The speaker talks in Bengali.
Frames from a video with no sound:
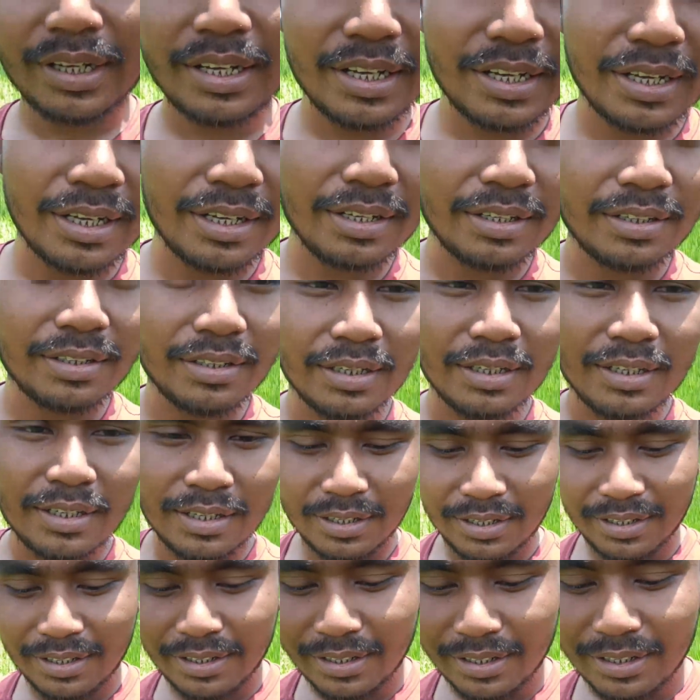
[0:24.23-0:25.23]
এই
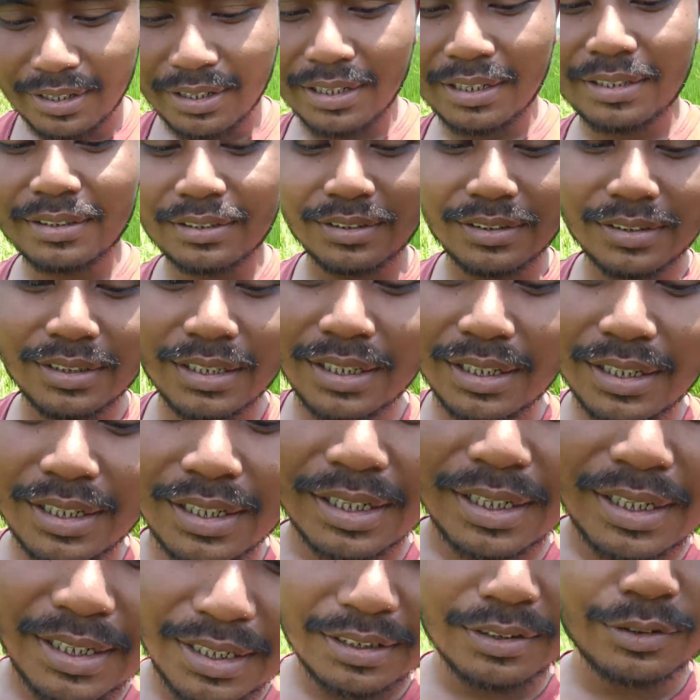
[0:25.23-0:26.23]
এসি না
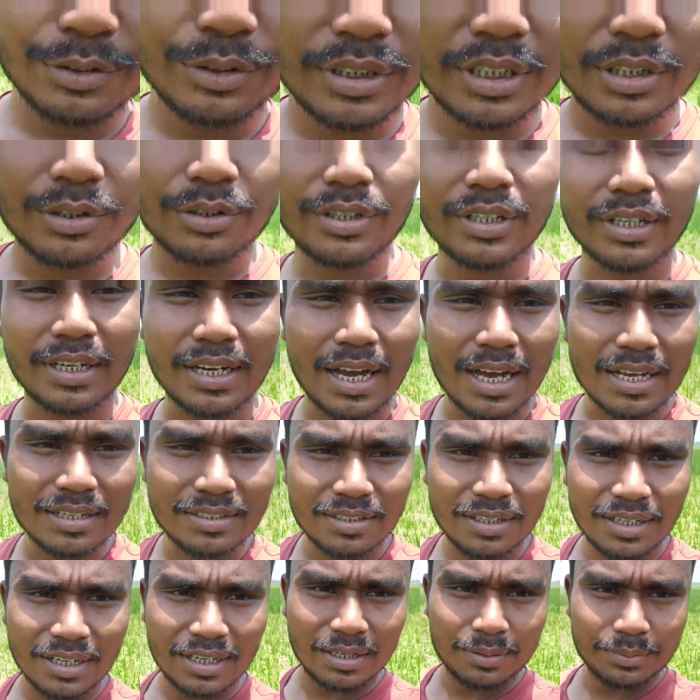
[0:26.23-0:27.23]
লাগায় দুইটা করে গাছ
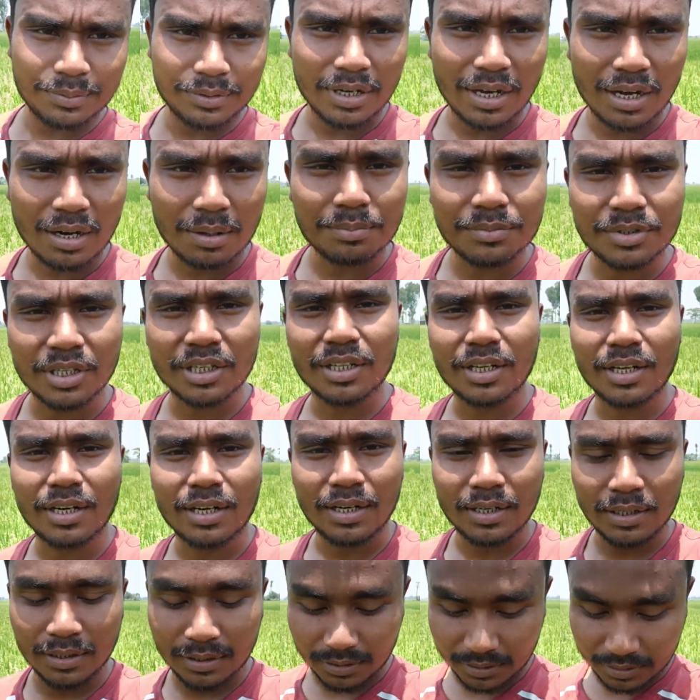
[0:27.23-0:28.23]
লাগাবি
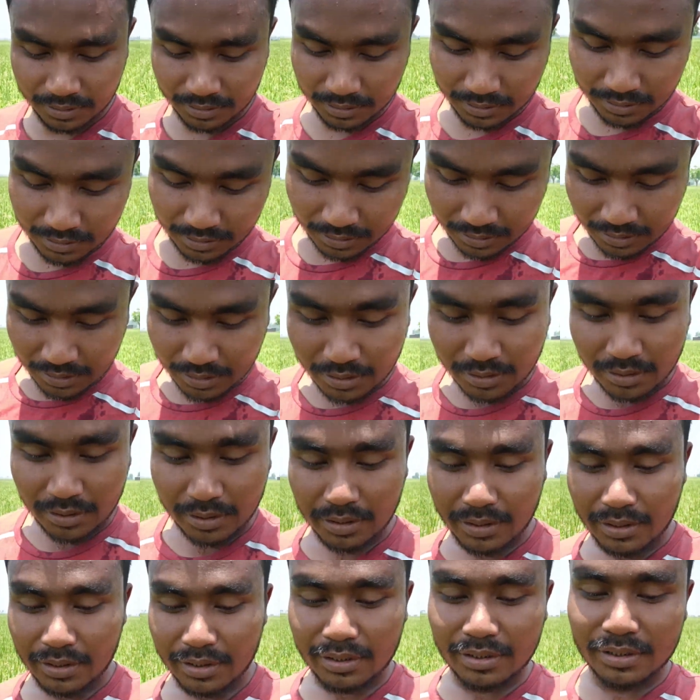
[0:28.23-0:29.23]
হারামজাদারা
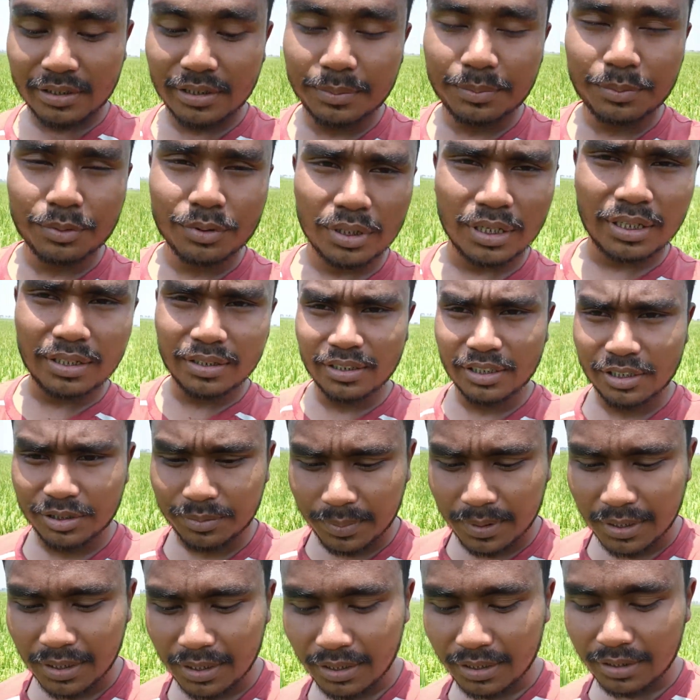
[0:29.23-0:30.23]
কৃষি প্রধান দেশ
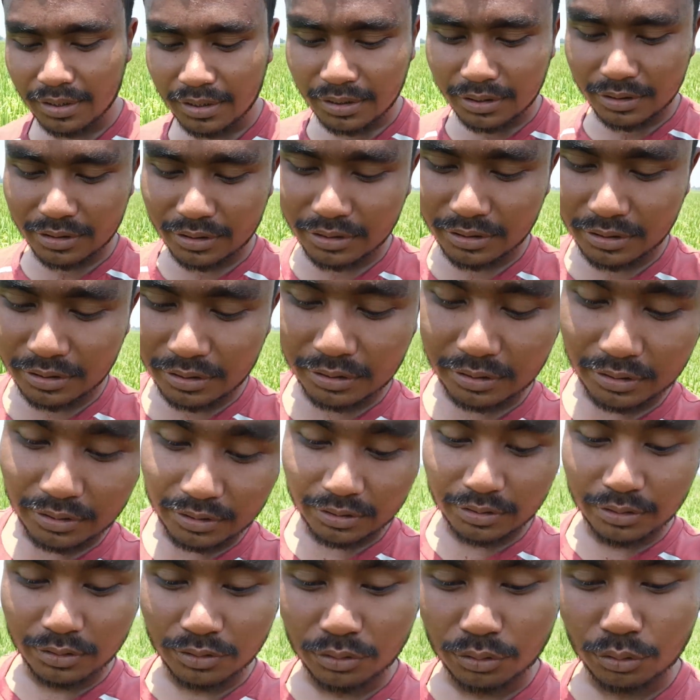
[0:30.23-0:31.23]
বাংলাদেশ
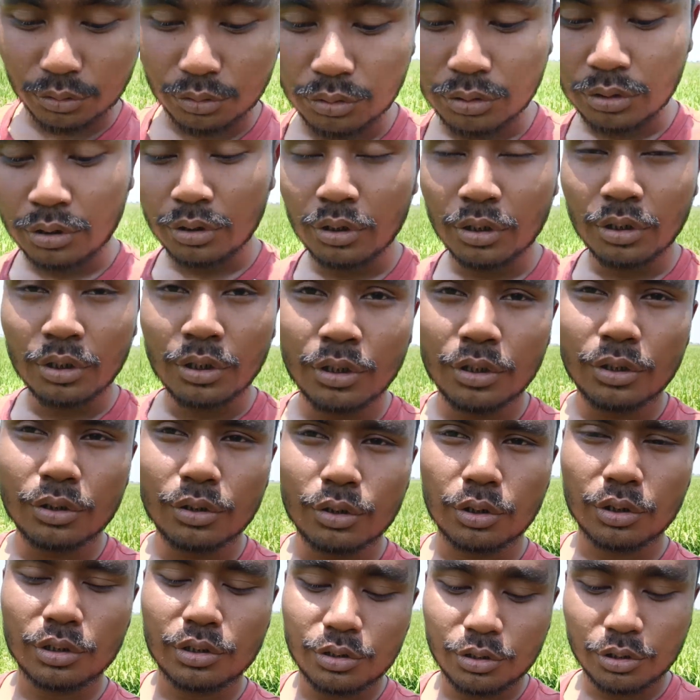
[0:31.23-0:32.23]

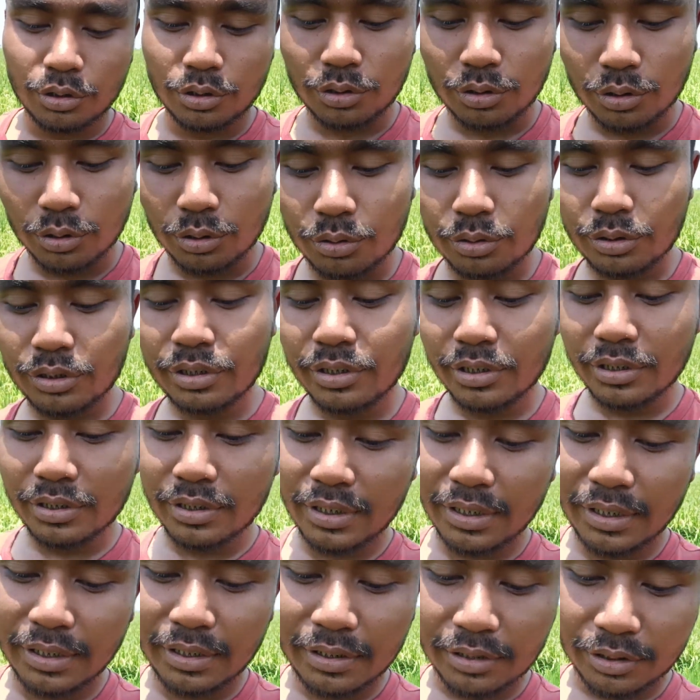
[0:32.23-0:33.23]
তোর চোদ্দ
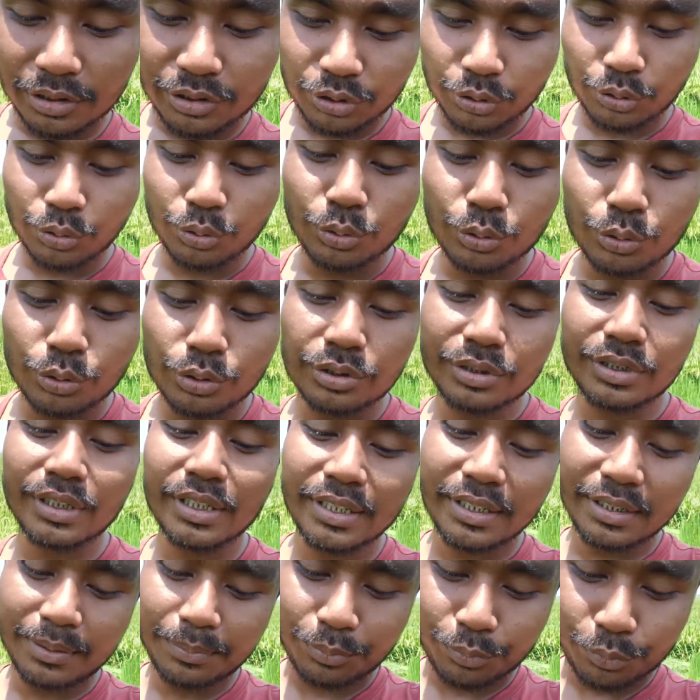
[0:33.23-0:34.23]
গোষ্ঠীতে শুরুর যে
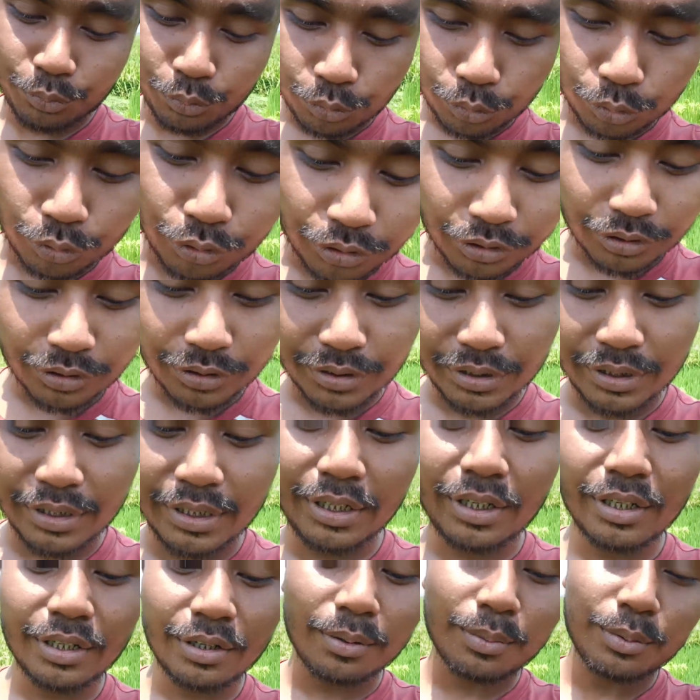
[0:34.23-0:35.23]
পুরুষ সে
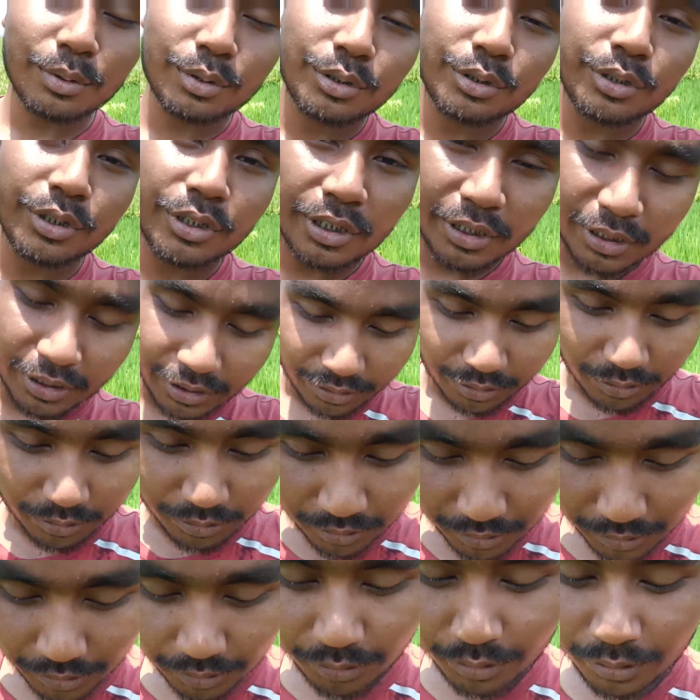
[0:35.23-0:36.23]
অবশ্যই কৃষক
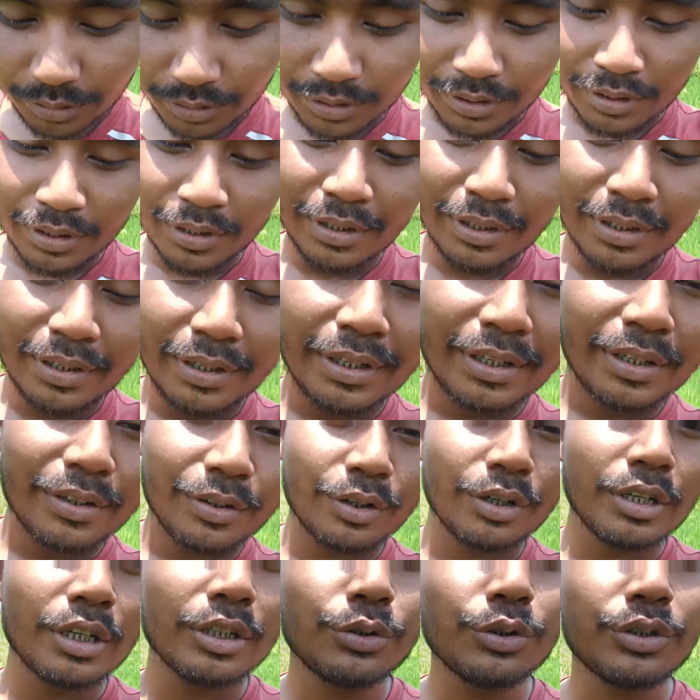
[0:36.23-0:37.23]
ছিল
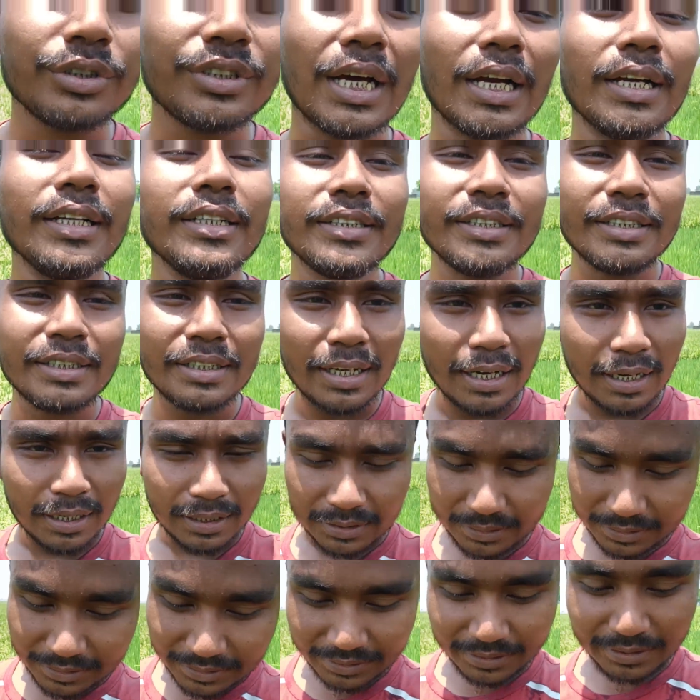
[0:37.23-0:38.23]
নইলে তুই জানিসই না
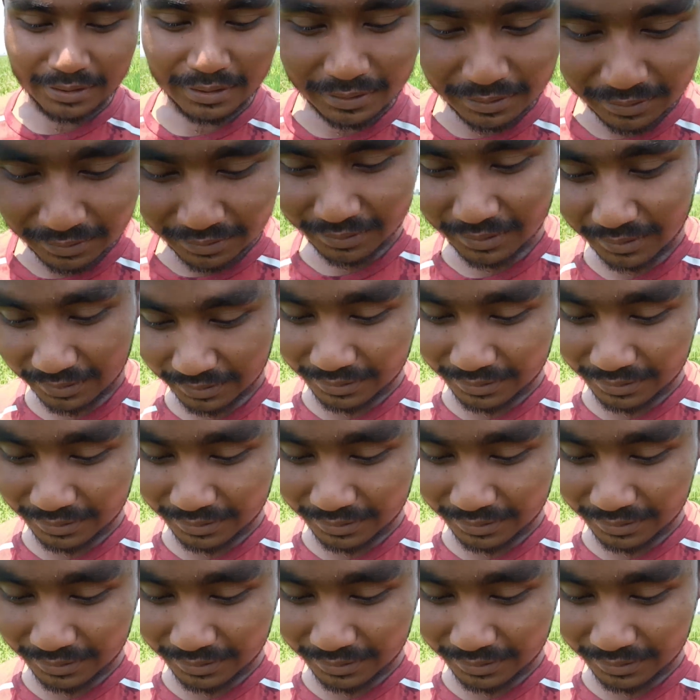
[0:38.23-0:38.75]
ঠিক আছে